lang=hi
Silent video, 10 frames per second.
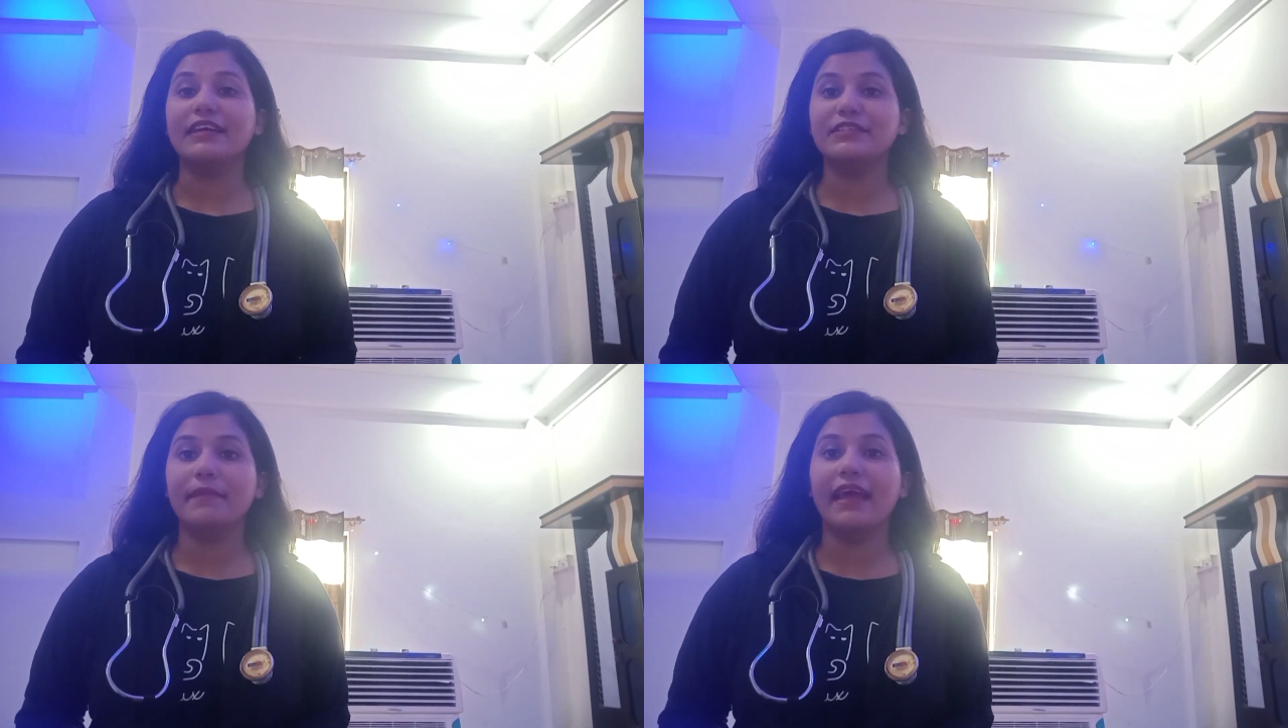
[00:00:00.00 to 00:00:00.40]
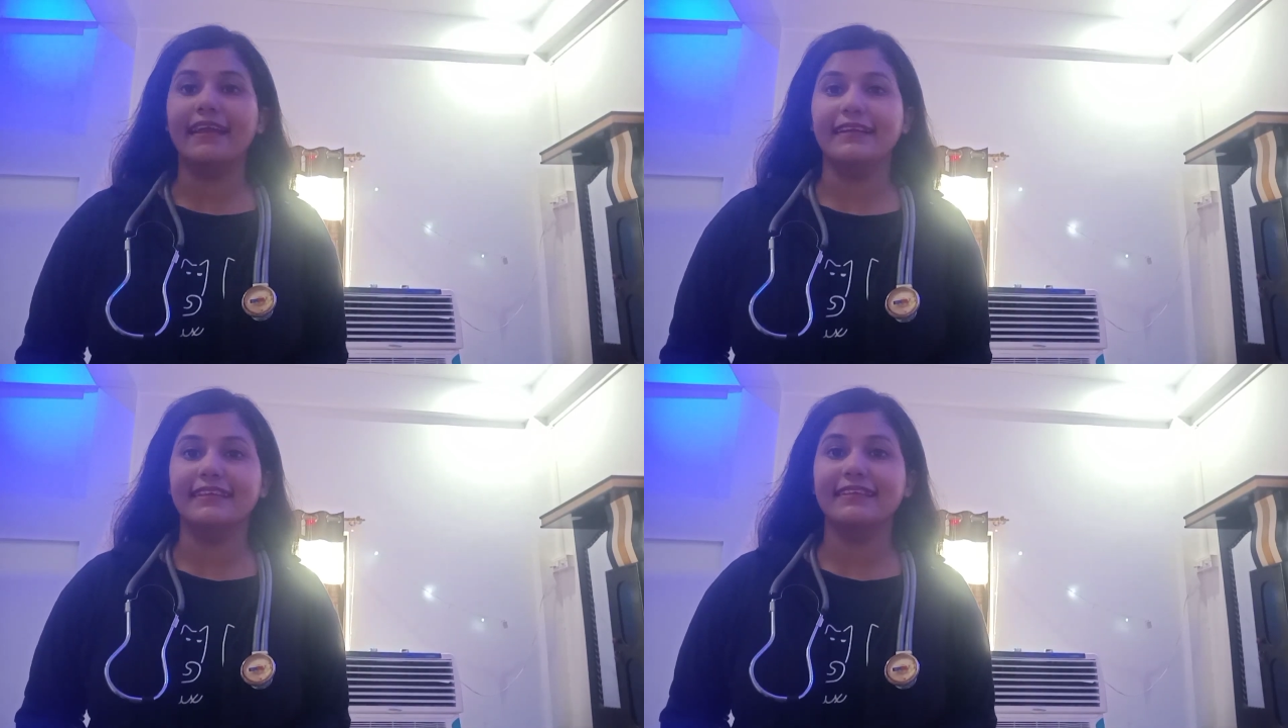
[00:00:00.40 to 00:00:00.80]
आज मैं
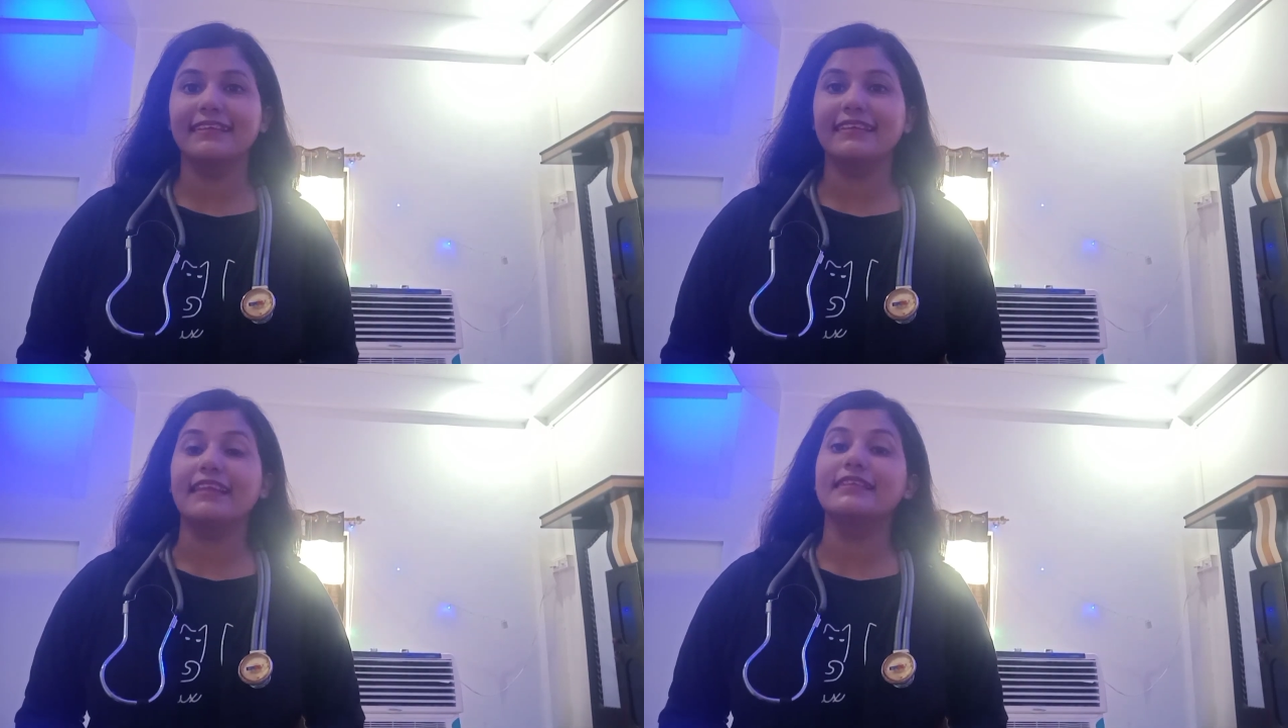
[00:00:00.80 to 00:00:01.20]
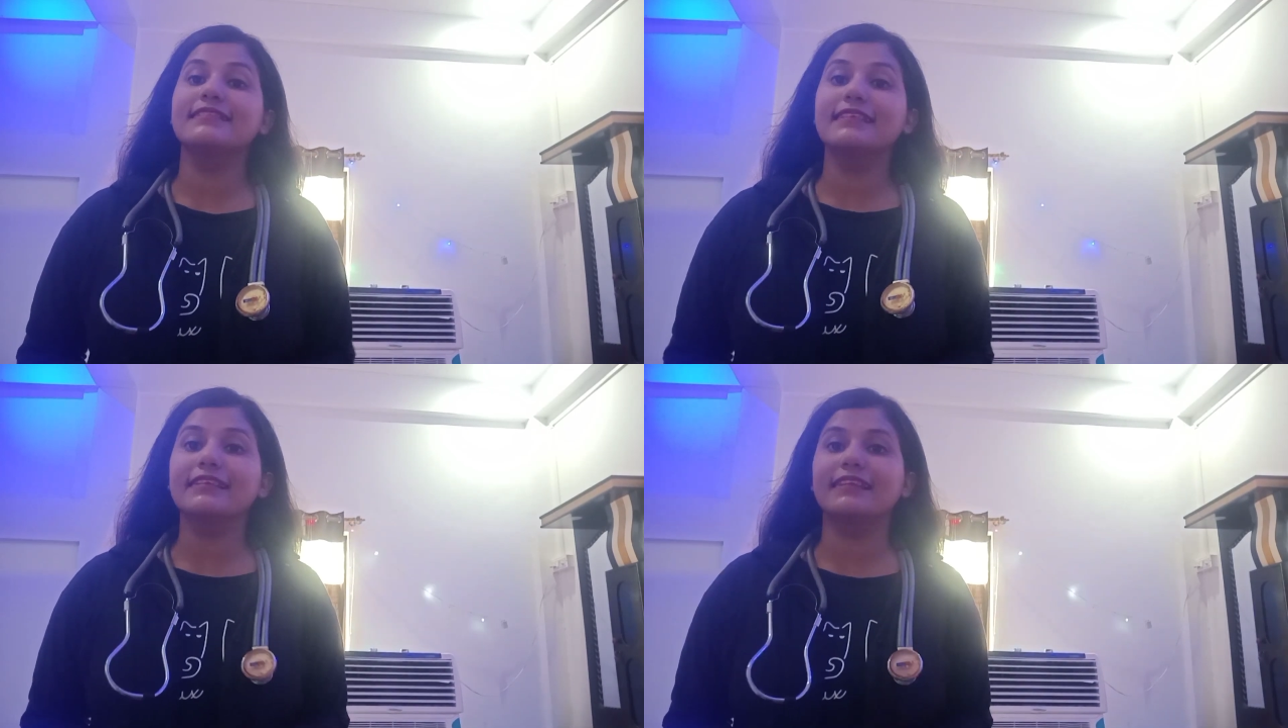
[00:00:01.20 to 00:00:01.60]
हेडेक यानी
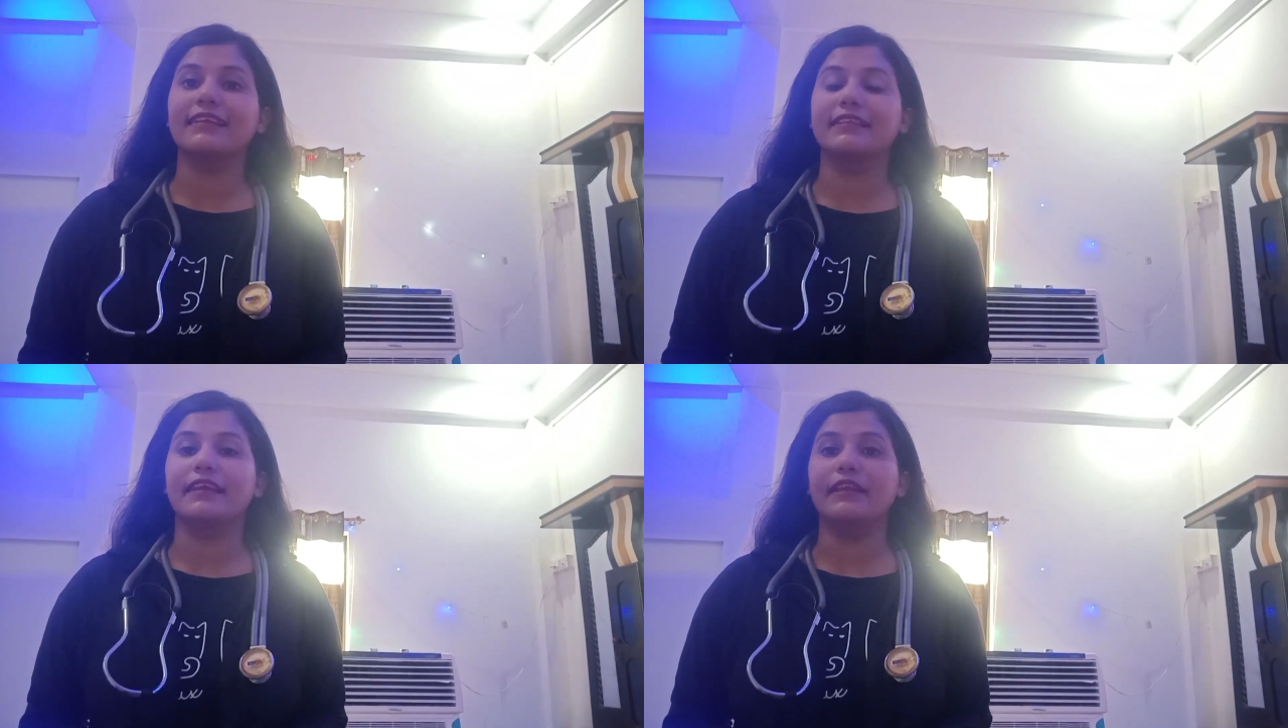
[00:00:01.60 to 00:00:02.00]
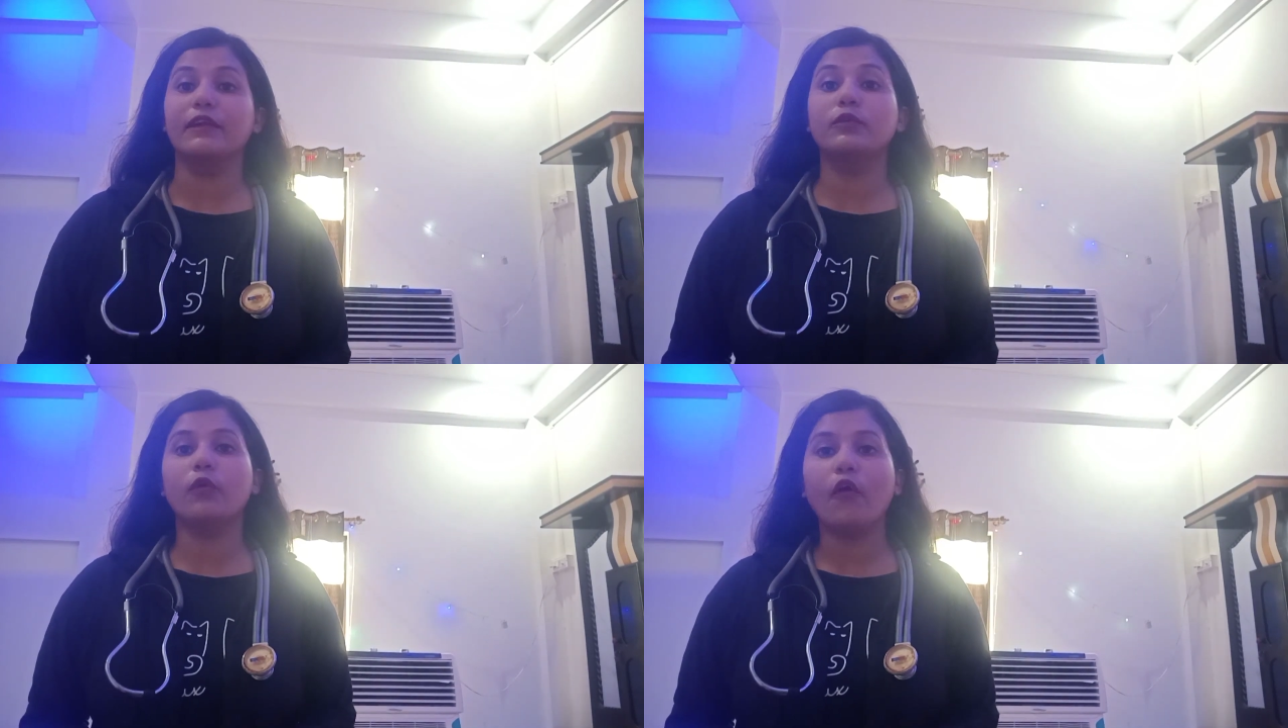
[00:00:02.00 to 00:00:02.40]
सिर दर्द के लिए